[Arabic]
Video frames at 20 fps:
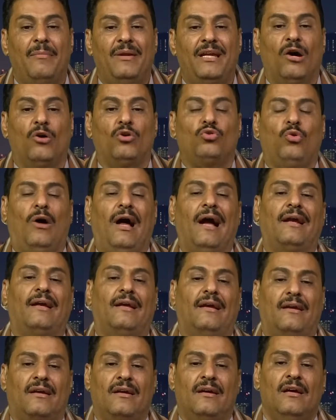
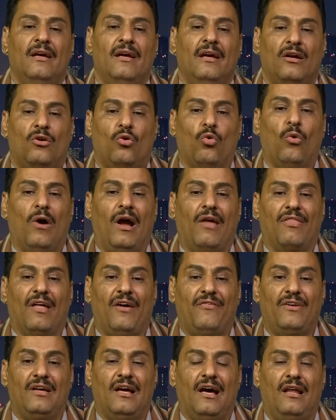وتحقق قوه
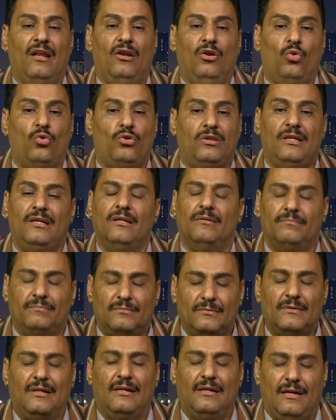اضافيه للحوثي
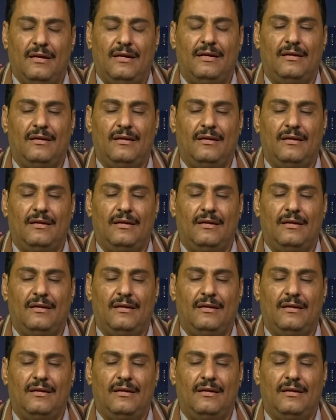آه،